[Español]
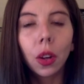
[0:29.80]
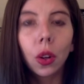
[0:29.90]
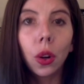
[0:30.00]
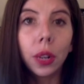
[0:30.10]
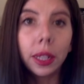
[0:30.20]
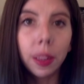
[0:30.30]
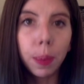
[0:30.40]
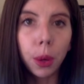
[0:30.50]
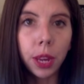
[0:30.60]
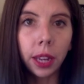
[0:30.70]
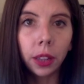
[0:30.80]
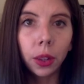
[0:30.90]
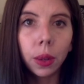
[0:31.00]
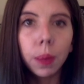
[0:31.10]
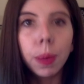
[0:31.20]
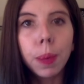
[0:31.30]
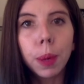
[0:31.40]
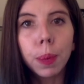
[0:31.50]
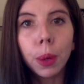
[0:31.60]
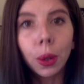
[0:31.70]
Con este proyecto me
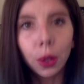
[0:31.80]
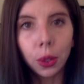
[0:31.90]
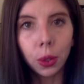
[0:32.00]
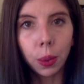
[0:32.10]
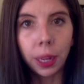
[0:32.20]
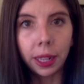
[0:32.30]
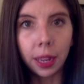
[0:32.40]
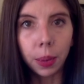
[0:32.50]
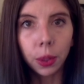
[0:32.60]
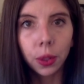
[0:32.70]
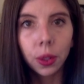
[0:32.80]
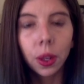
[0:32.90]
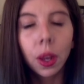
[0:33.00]
propongo dos objetivos.